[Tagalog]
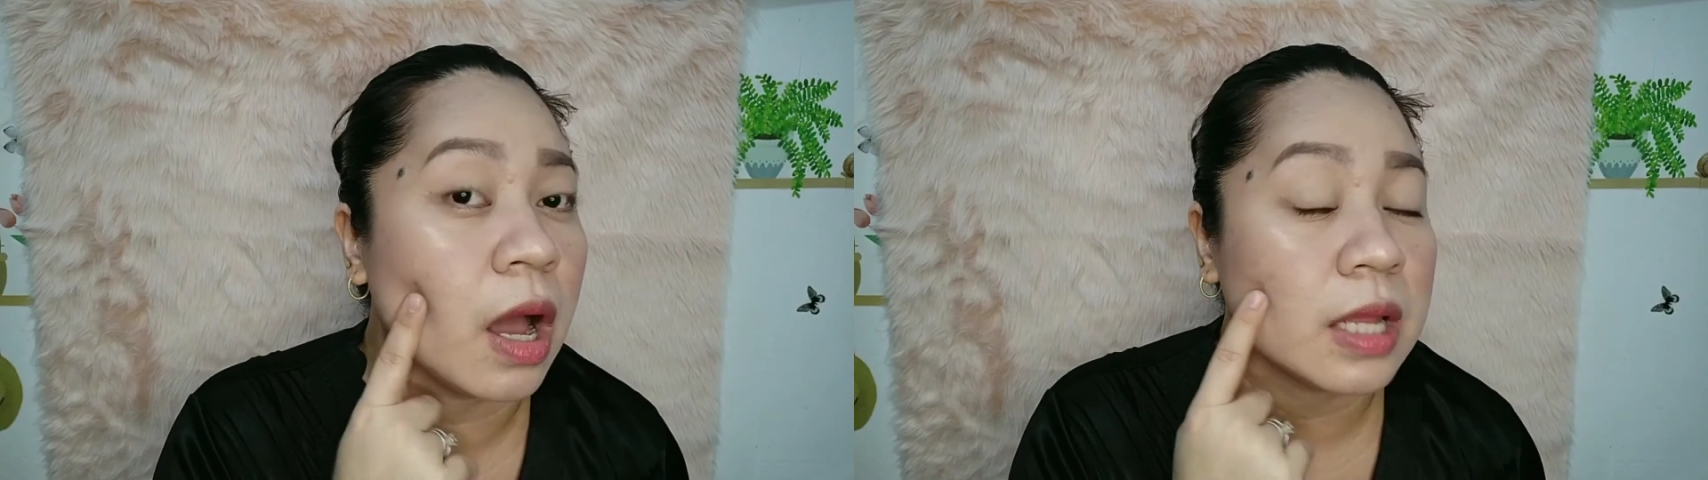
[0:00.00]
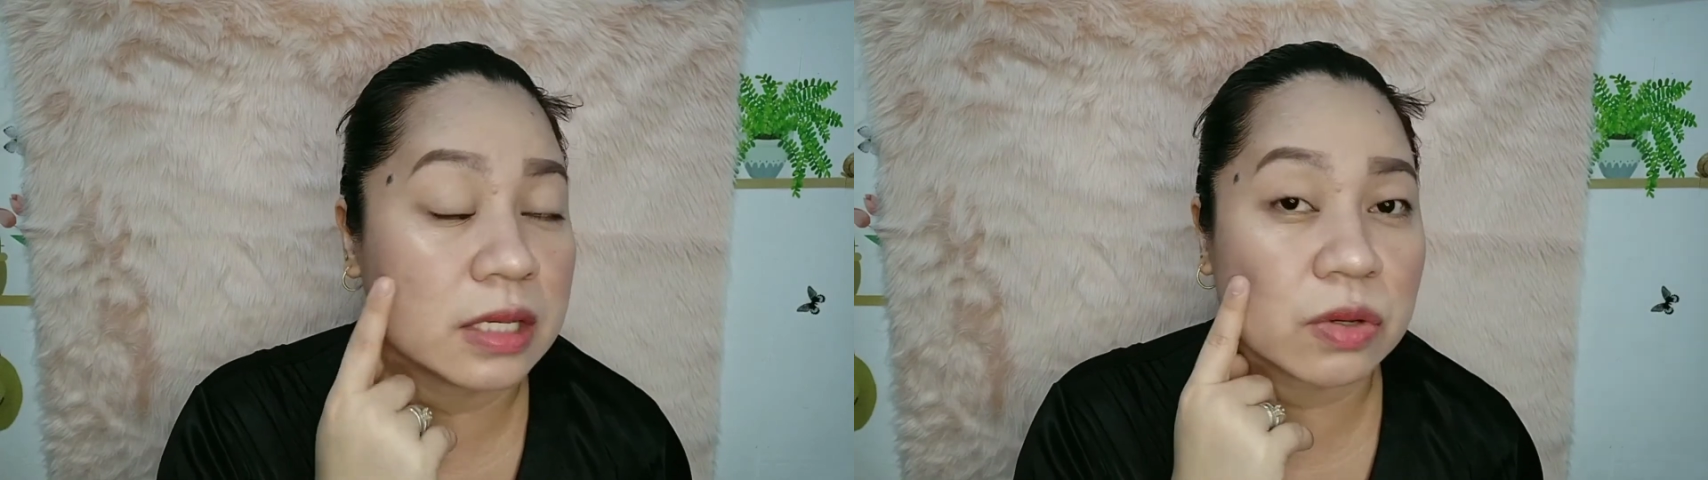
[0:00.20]

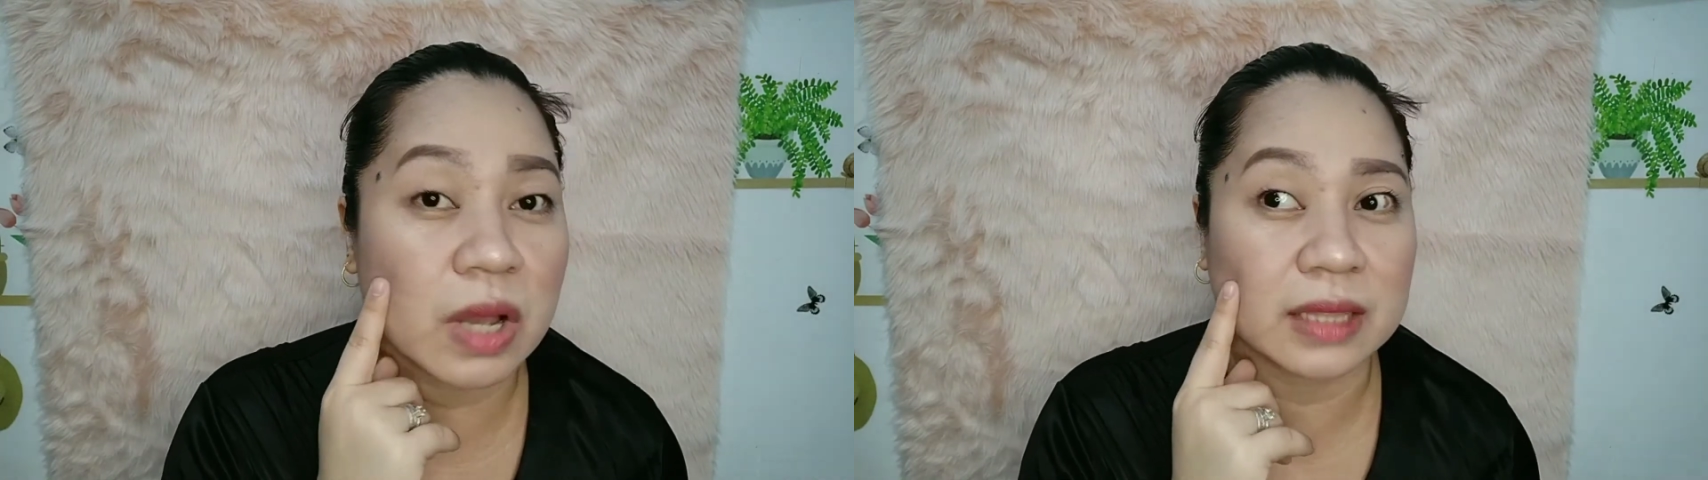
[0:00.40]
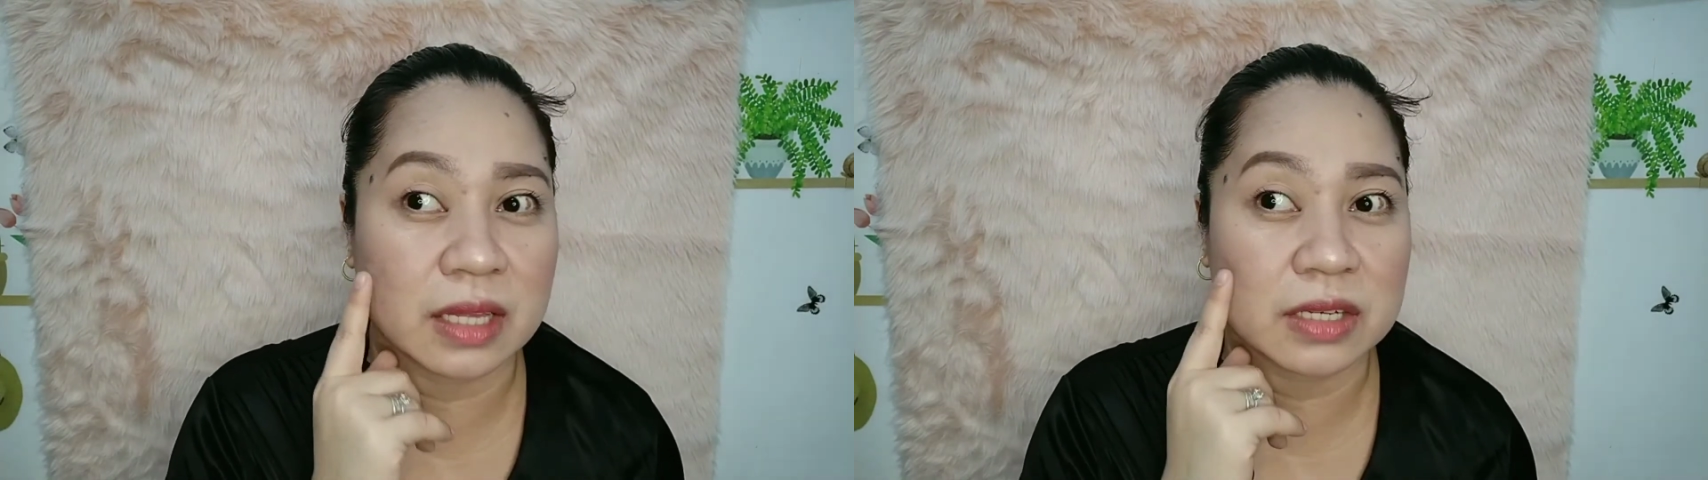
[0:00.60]

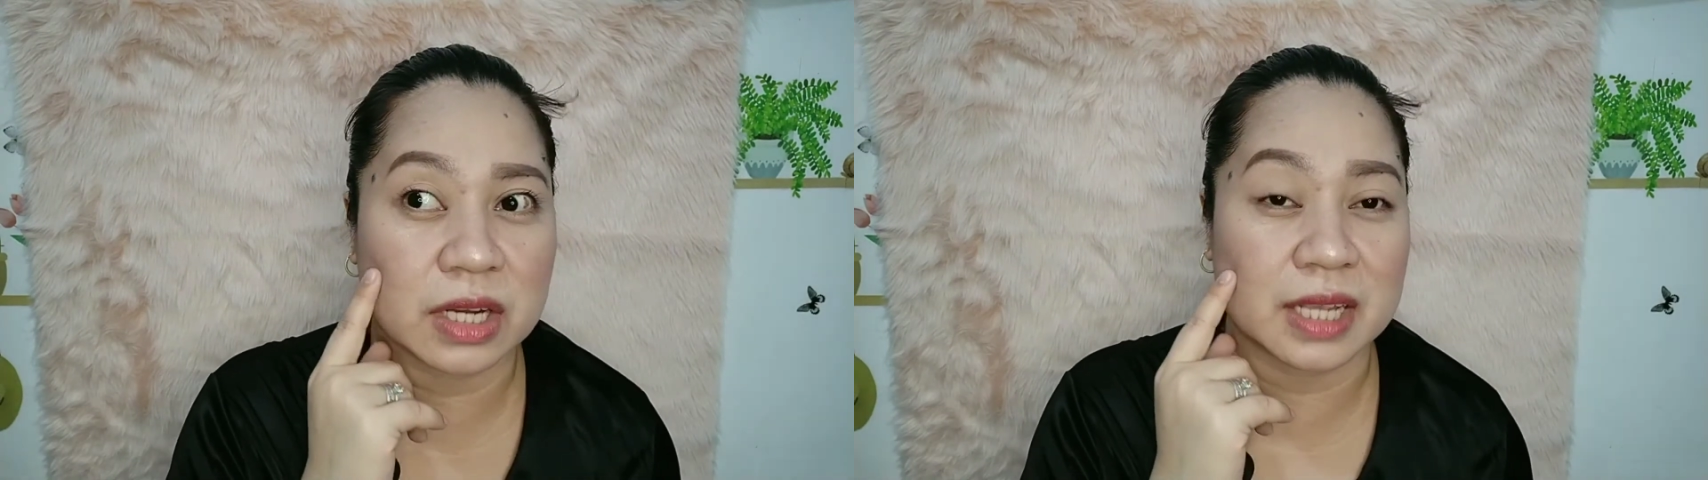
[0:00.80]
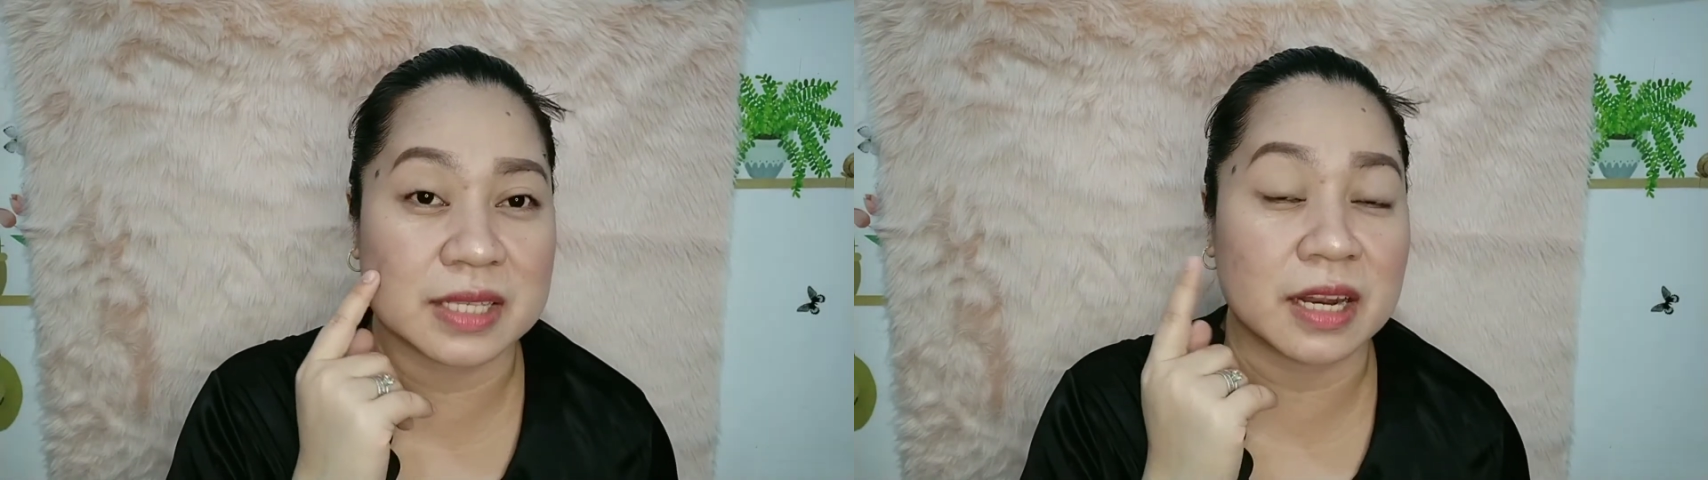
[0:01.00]
Nasugatan
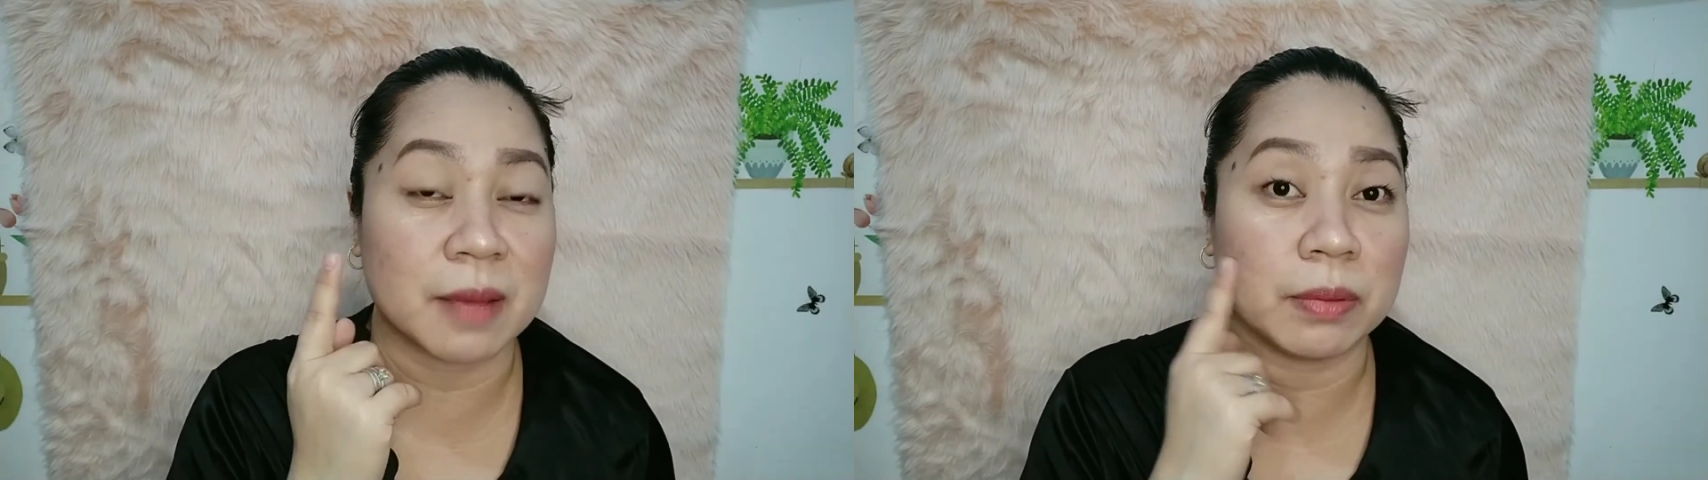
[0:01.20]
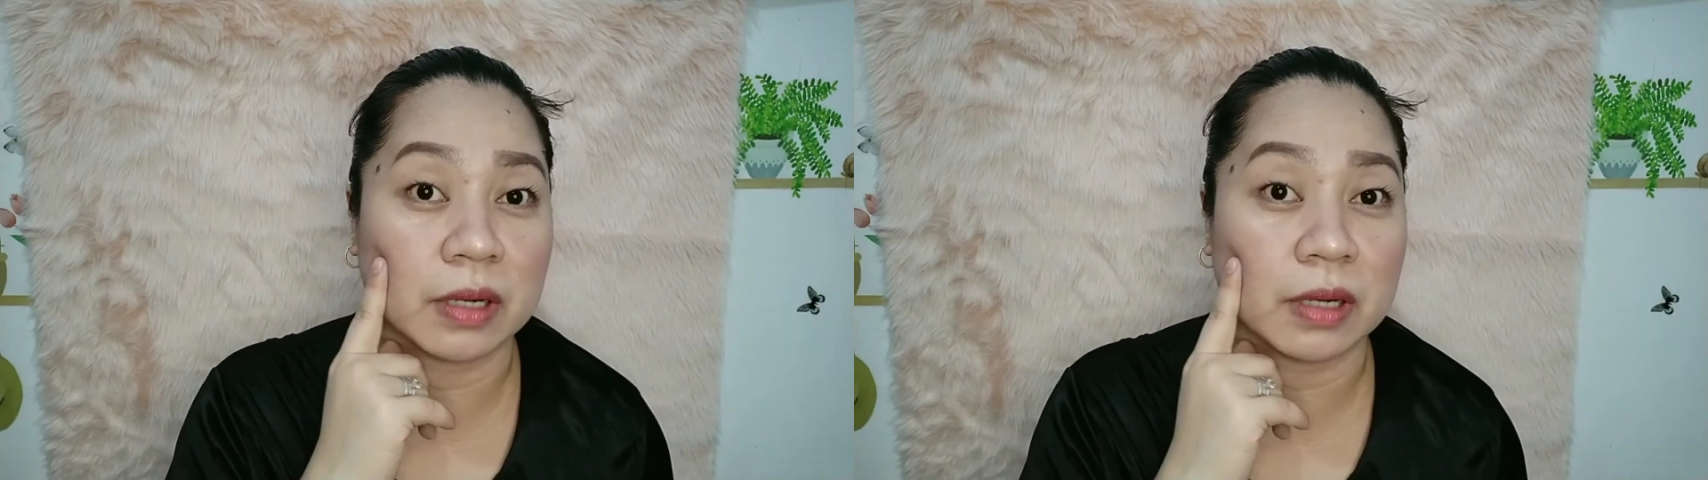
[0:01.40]
siya kasi na,